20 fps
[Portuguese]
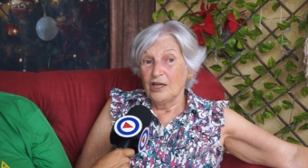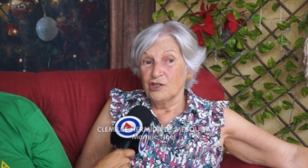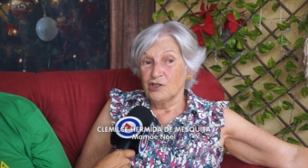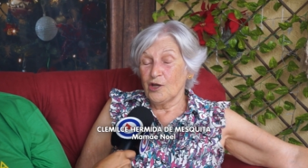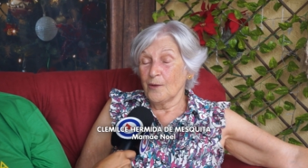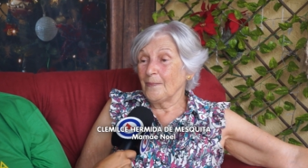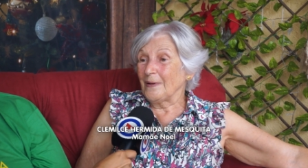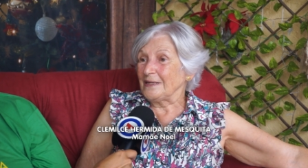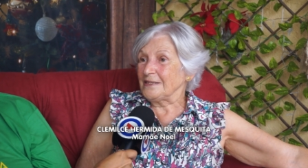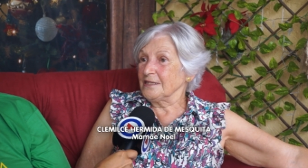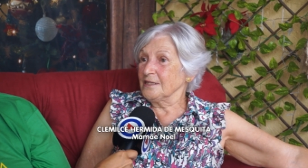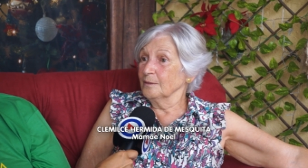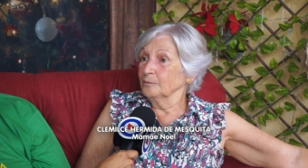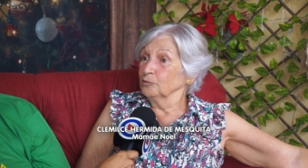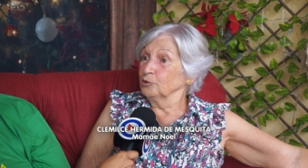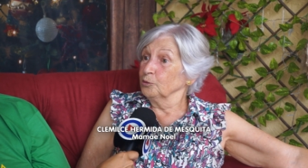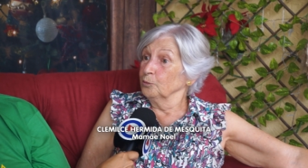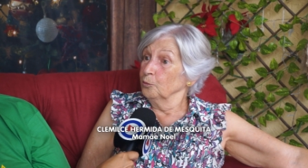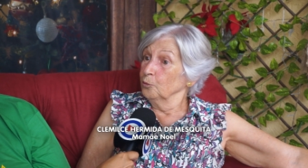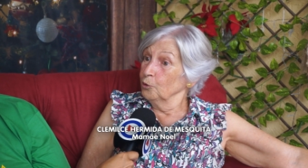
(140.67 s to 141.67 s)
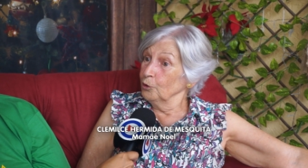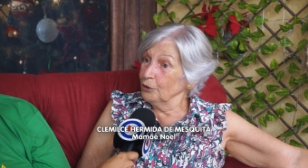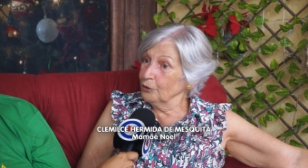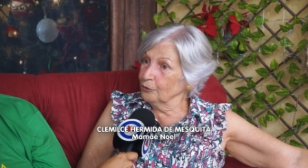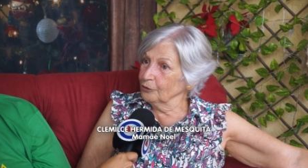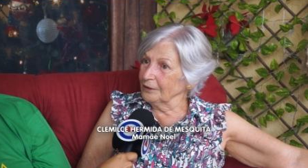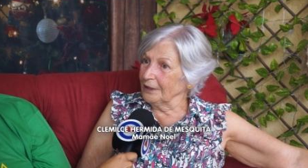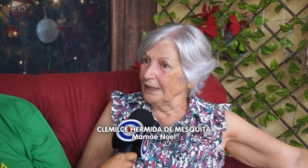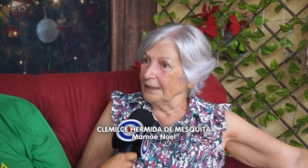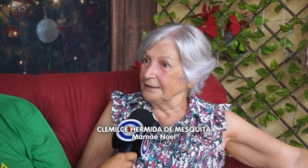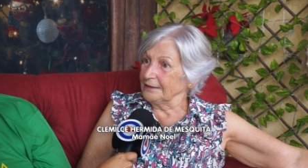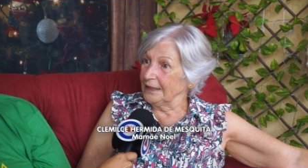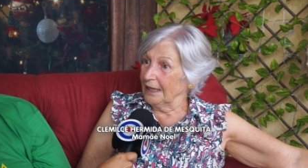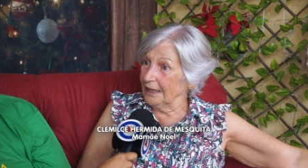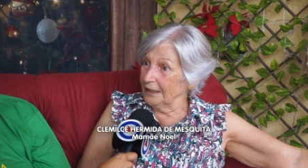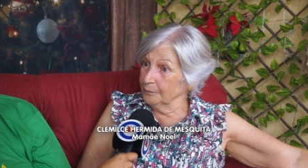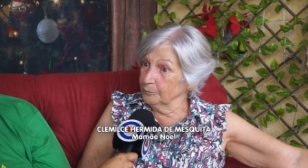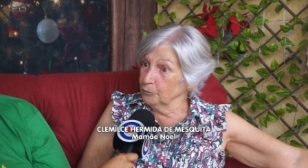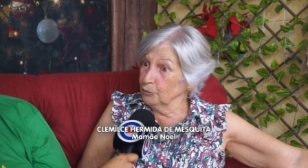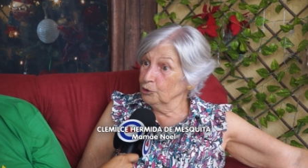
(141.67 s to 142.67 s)
já passamos muito
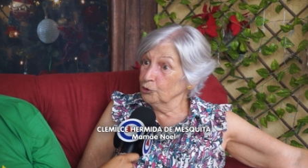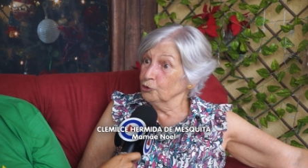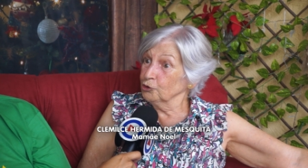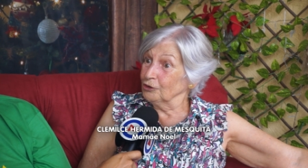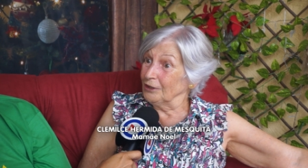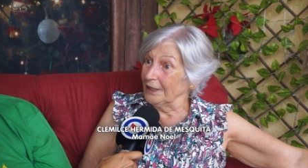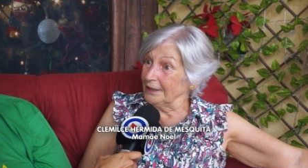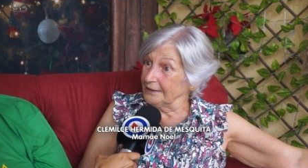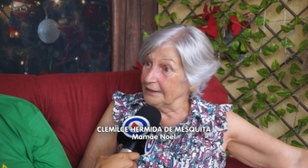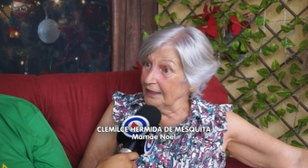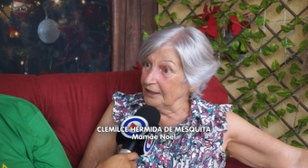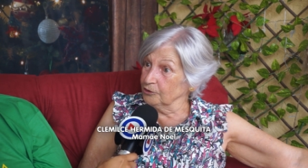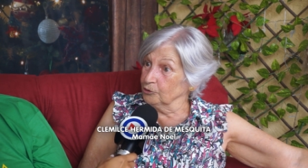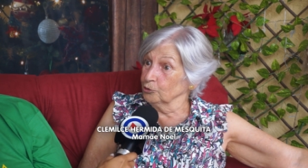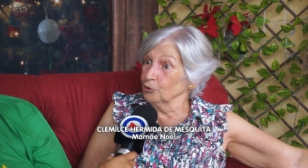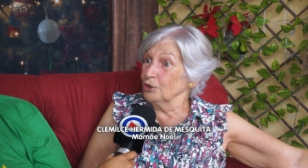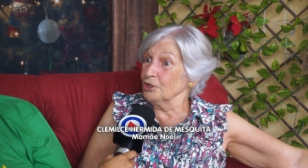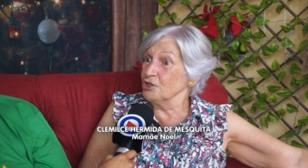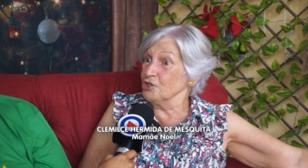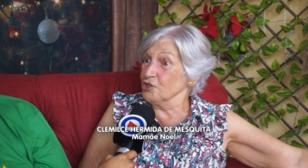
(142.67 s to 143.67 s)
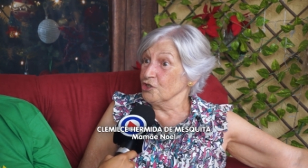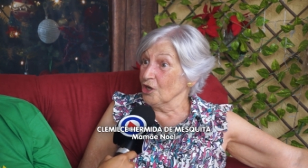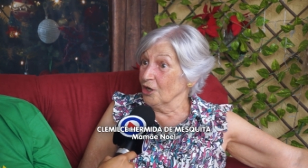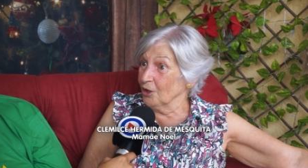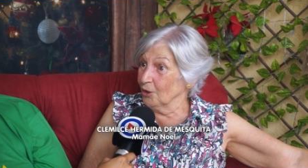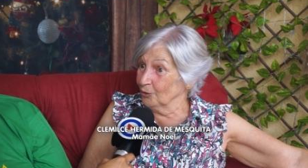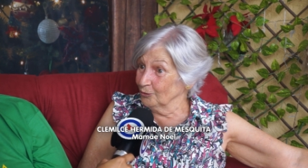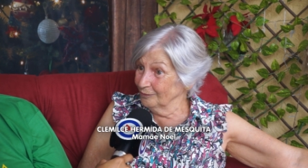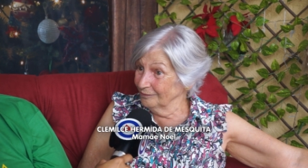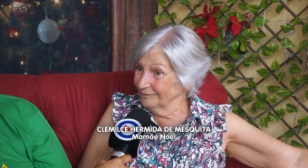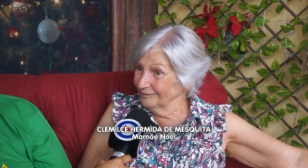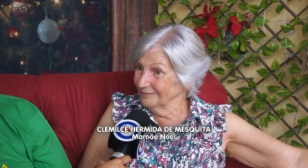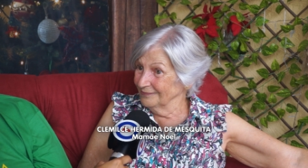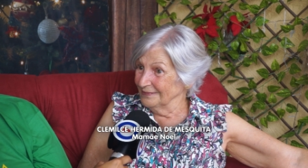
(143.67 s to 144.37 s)
nata muitos natais no lixão,